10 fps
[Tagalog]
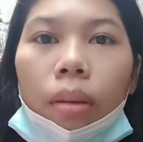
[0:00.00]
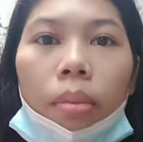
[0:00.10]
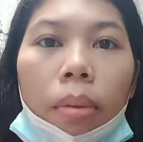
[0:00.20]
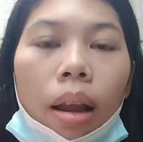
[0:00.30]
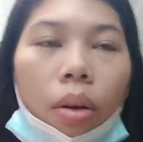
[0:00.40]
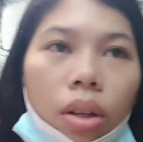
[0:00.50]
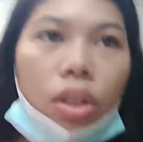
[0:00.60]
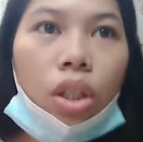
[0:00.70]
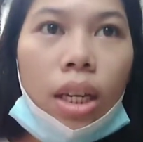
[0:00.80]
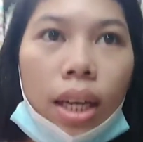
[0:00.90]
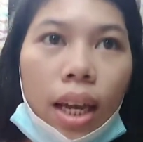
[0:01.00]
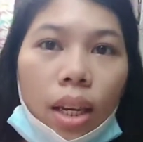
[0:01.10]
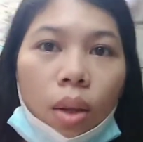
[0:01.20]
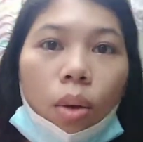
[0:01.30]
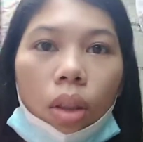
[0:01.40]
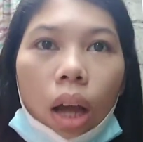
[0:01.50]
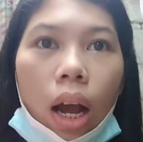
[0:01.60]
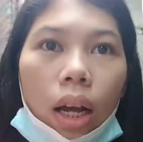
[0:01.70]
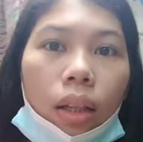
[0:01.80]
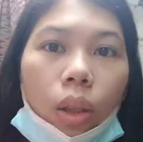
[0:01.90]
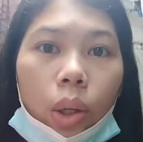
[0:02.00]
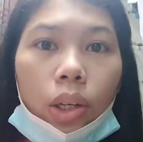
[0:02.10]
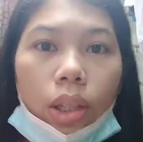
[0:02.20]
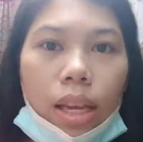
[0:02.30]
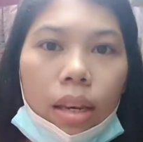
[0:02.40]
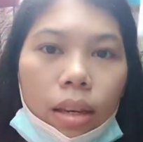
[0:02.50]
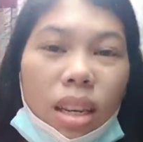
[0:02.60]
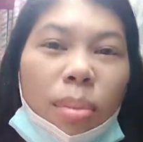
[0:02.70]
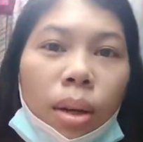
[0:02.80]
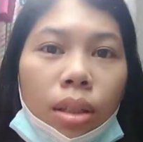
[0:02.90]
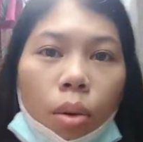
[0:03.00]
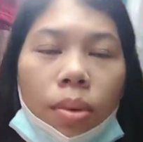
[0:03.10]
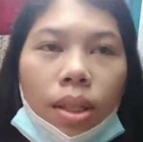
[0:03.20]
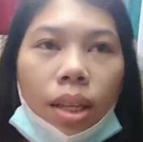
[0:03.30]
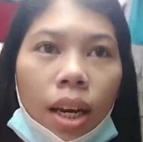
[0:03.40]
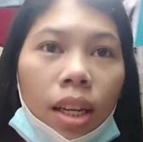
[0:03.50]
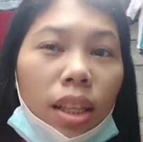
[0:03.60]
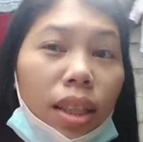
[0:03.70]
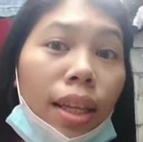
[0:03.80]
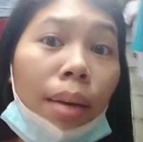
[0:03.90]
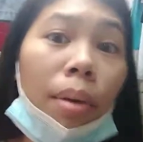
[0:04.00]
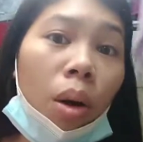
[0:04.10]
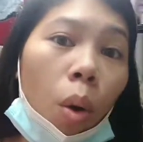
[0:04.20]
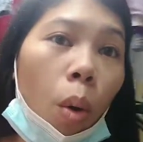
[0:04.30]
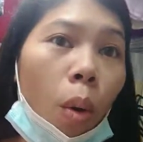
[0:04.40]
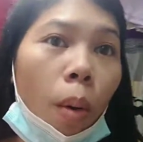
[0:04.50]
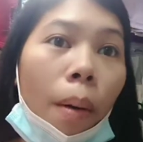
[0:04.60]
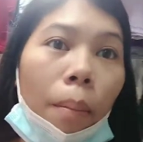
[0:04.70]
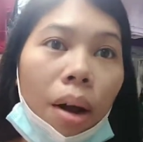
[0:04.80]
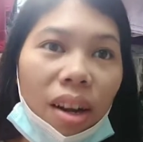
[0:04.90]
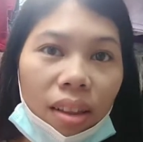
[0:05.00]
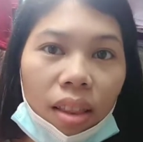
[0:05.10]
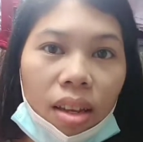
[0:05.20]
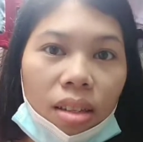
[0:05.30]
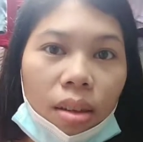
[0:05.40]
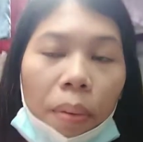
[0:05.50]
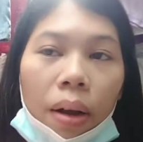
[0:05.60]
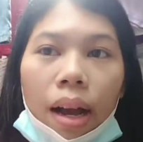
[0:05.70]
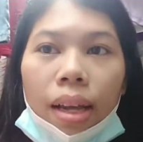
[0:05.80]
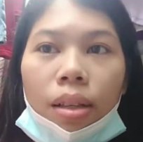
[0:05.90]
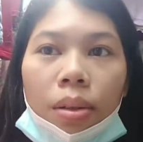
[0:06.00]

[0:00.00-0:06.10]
Bili ako ng chicken, yung tag 13. Hindi naman kasi ako maselan at hindi naman ako maarte sa pagkain.